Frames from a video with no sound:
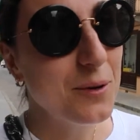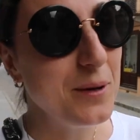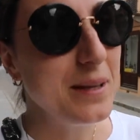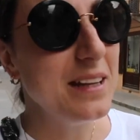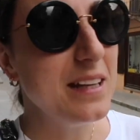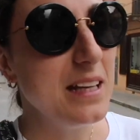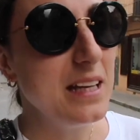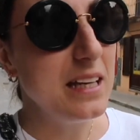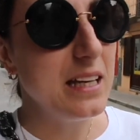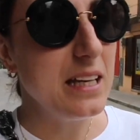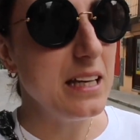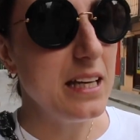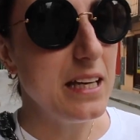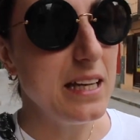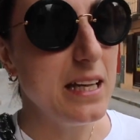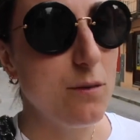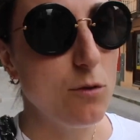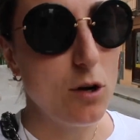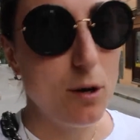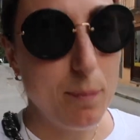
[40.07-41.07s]

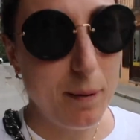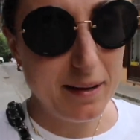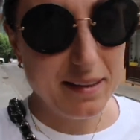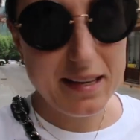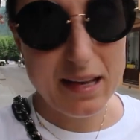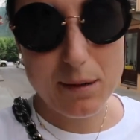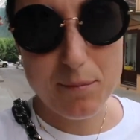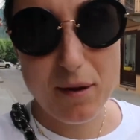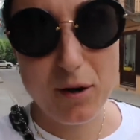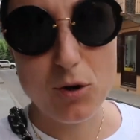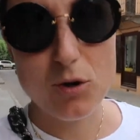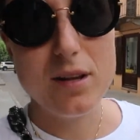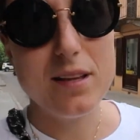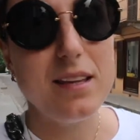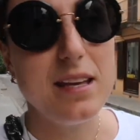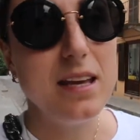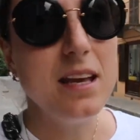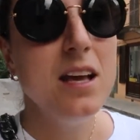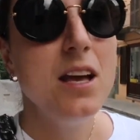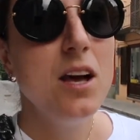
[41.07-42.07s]
quindi devo ripartire
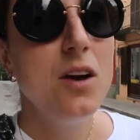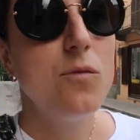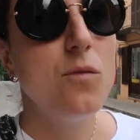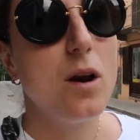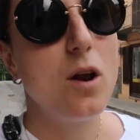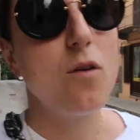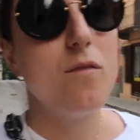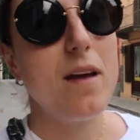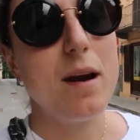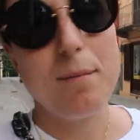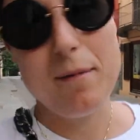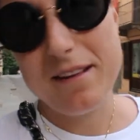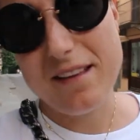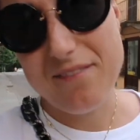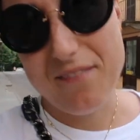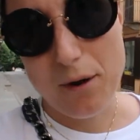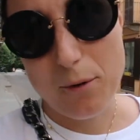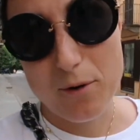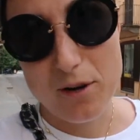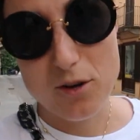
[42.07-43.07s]
mercoledì, volevo
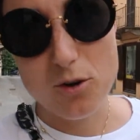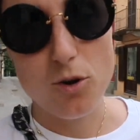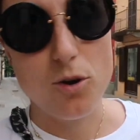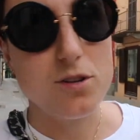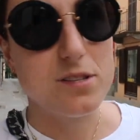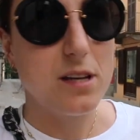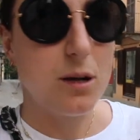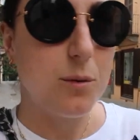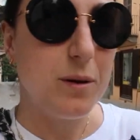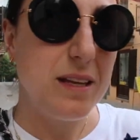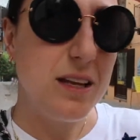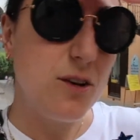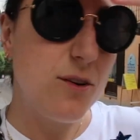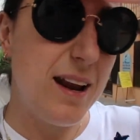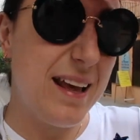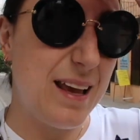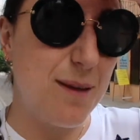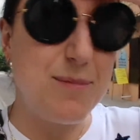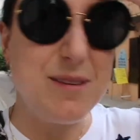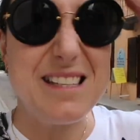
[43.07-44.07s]
veramente fare qualcosa, quindi
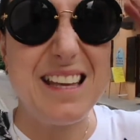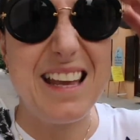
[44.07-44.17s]
non è che mi